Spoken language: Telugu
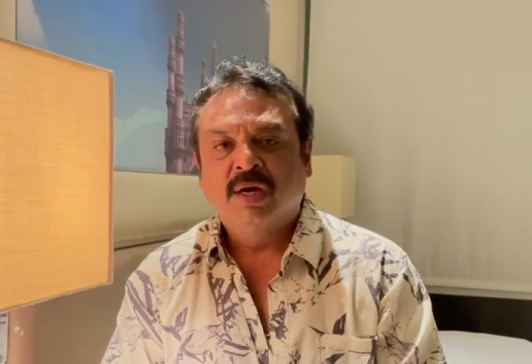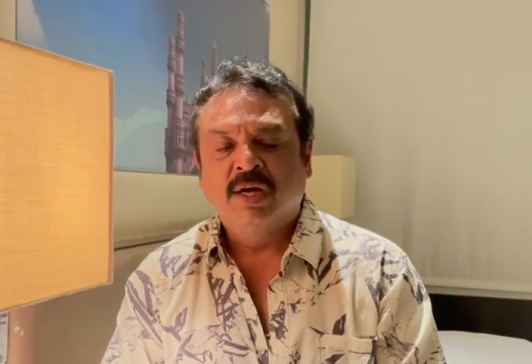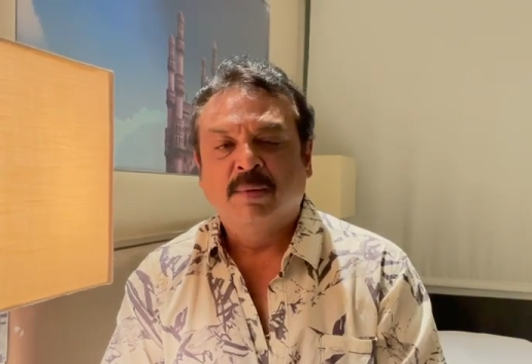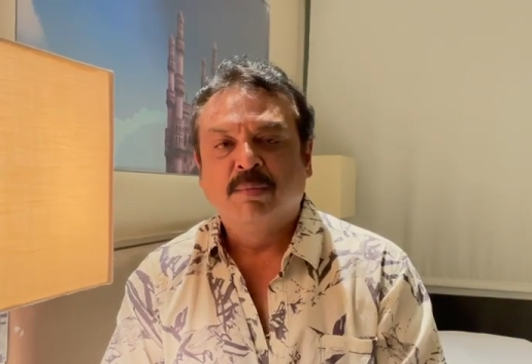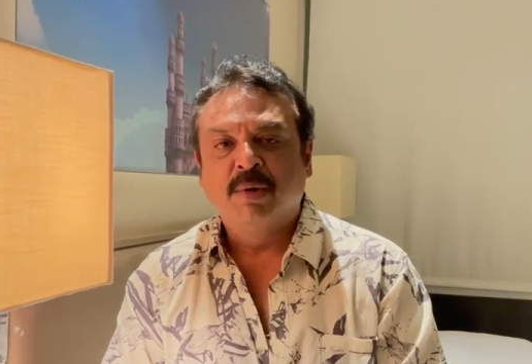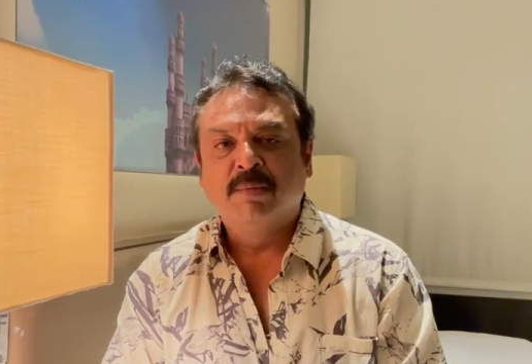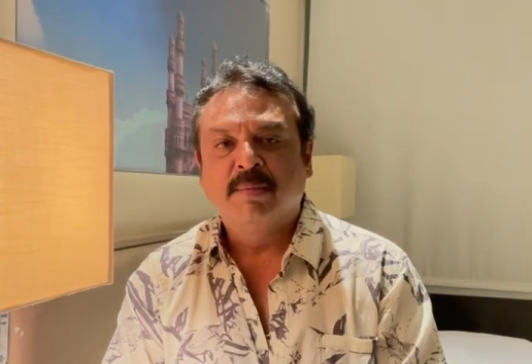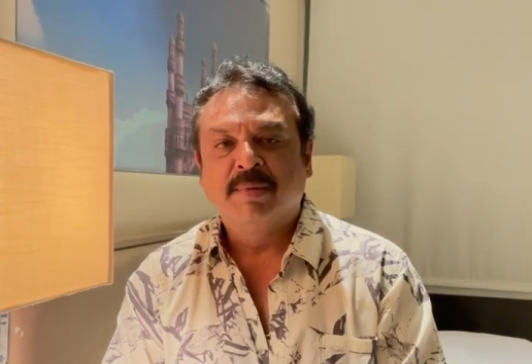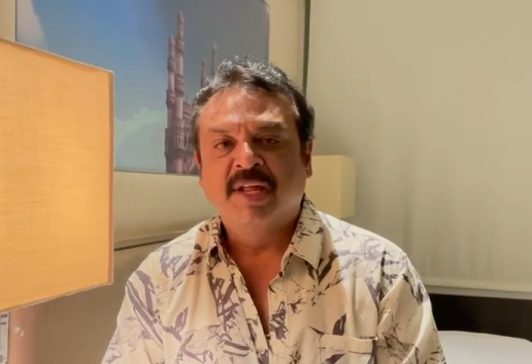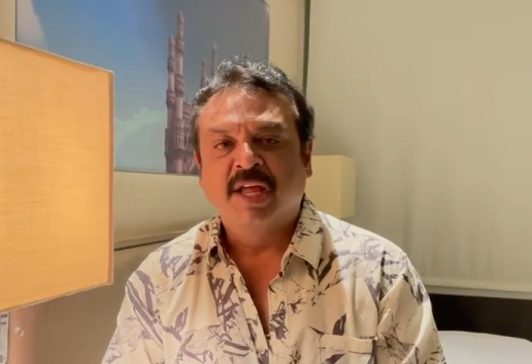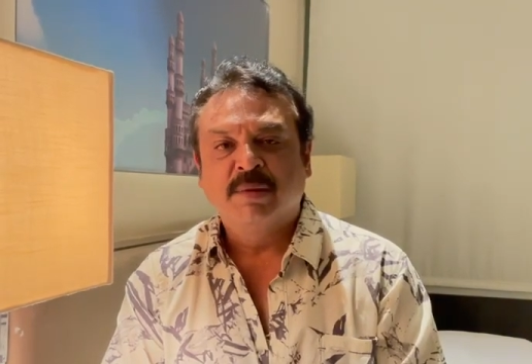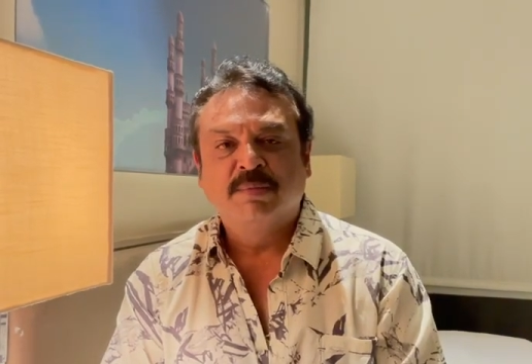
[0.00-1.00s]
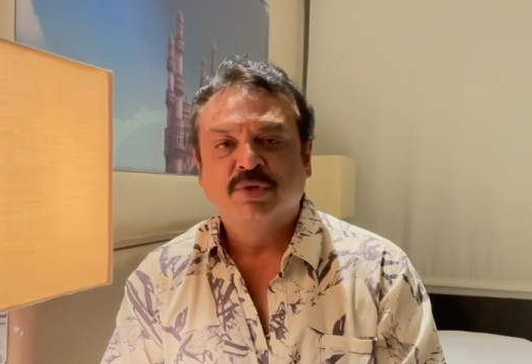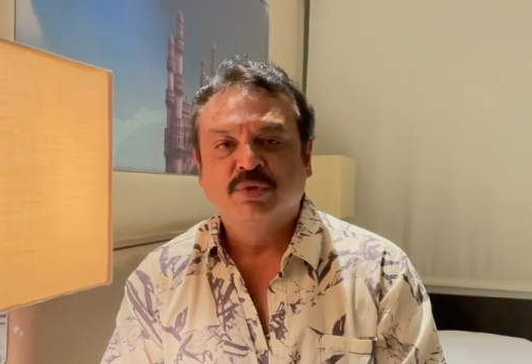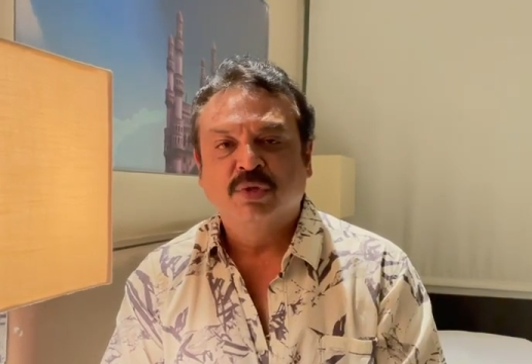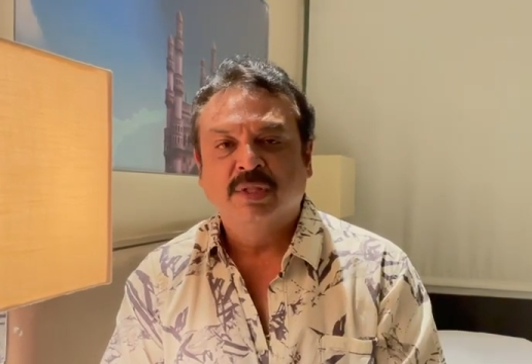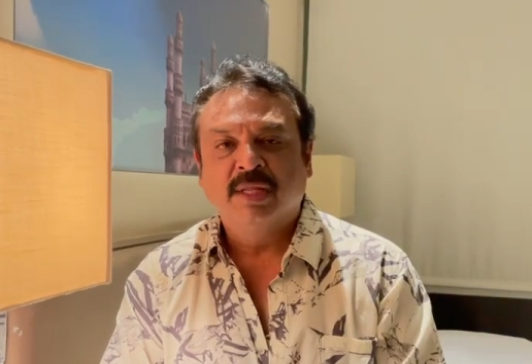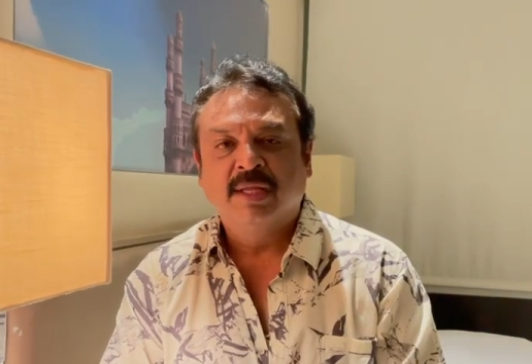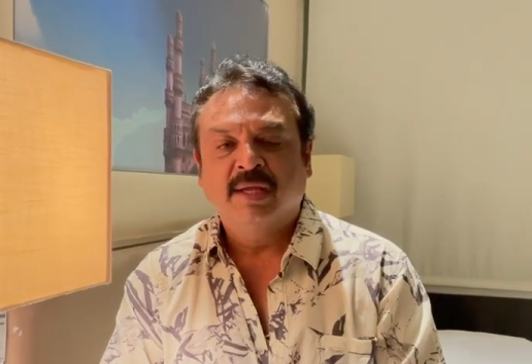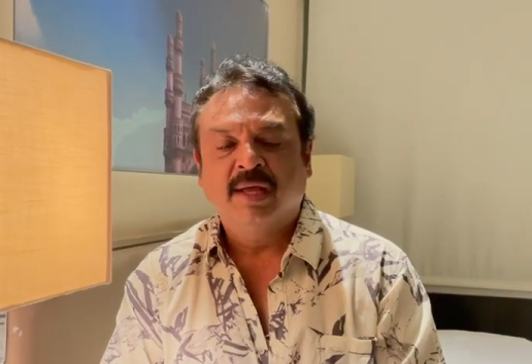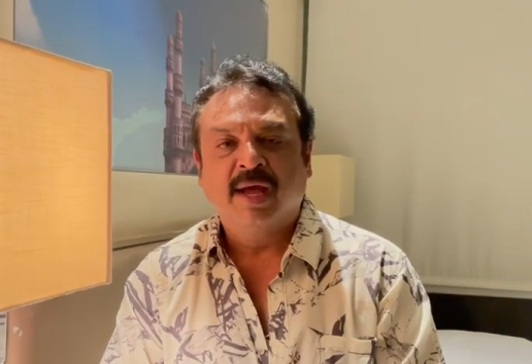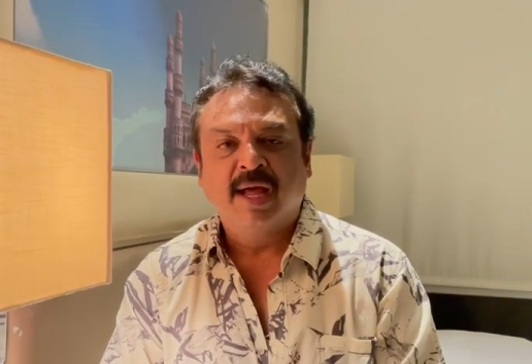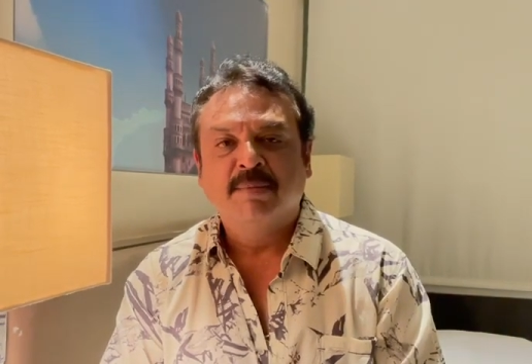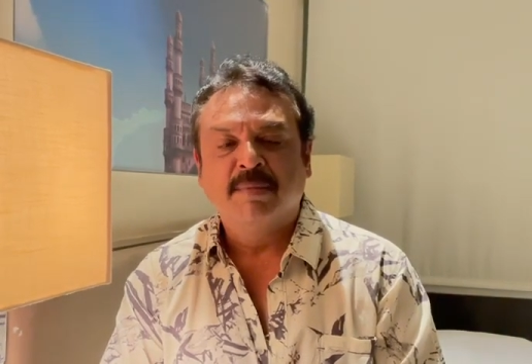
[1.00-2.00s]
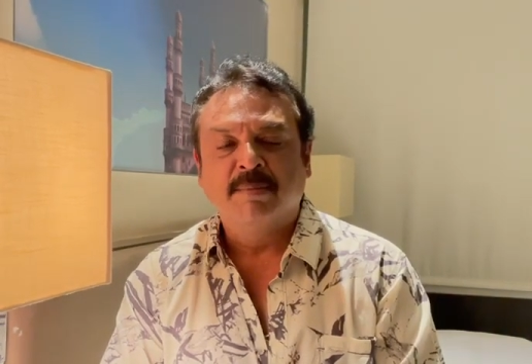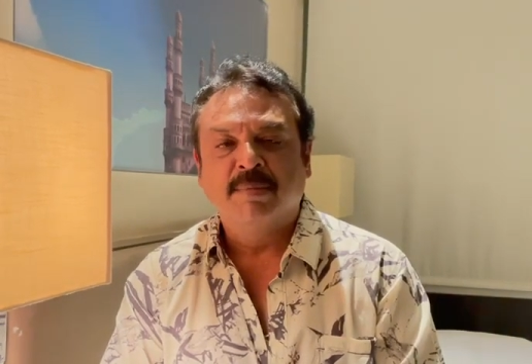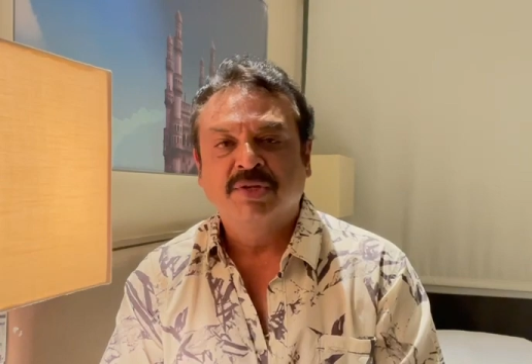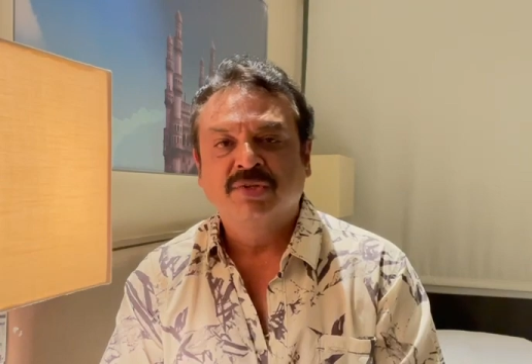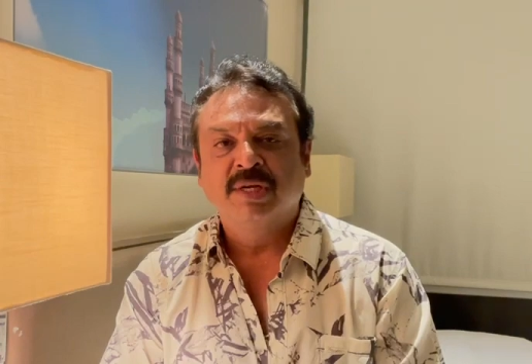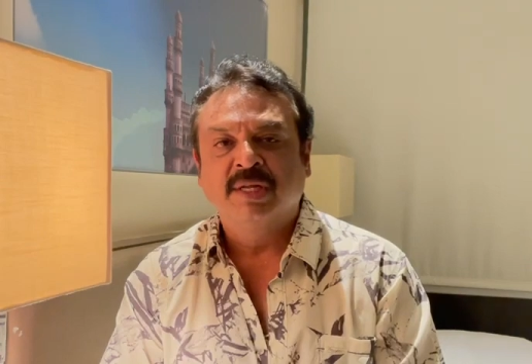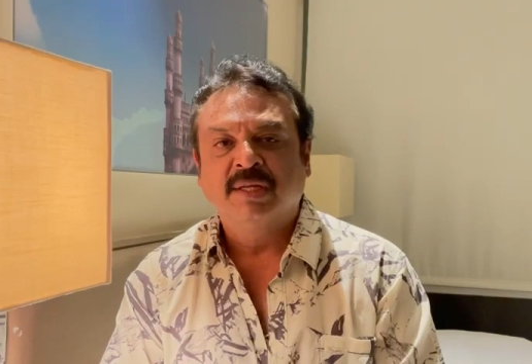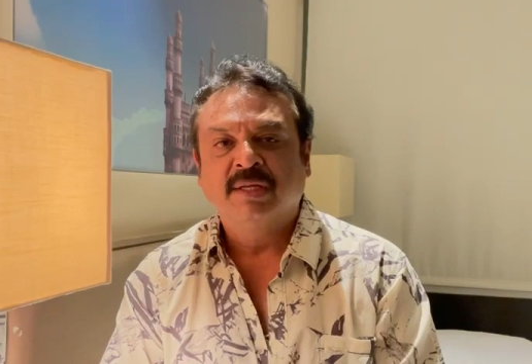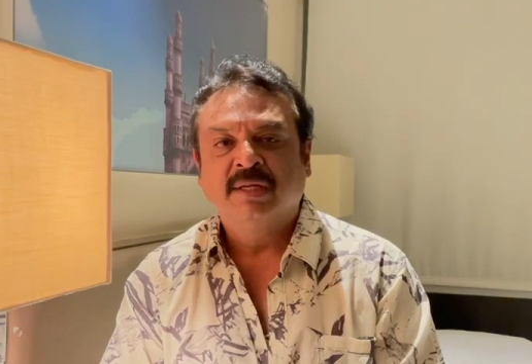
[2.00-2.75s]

డబ్బులు మమ్మల్ని గెలిపిస్తుంది అని మెంబర్స్ని